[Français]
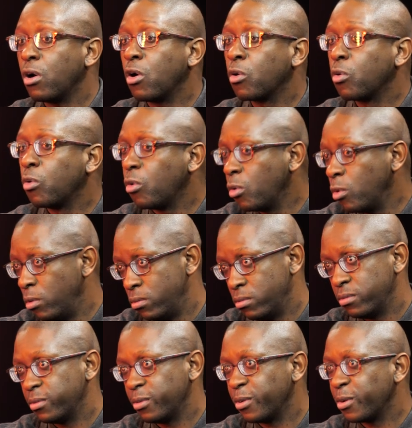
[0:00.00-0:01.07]
en gros,
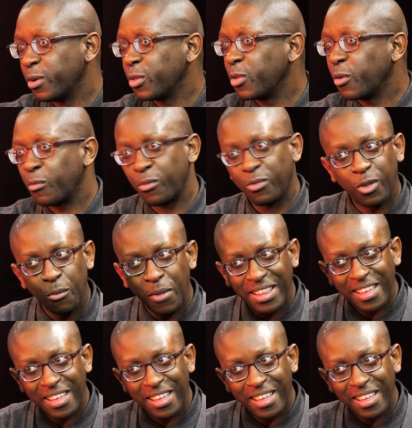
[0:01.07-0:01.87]
dans, dans,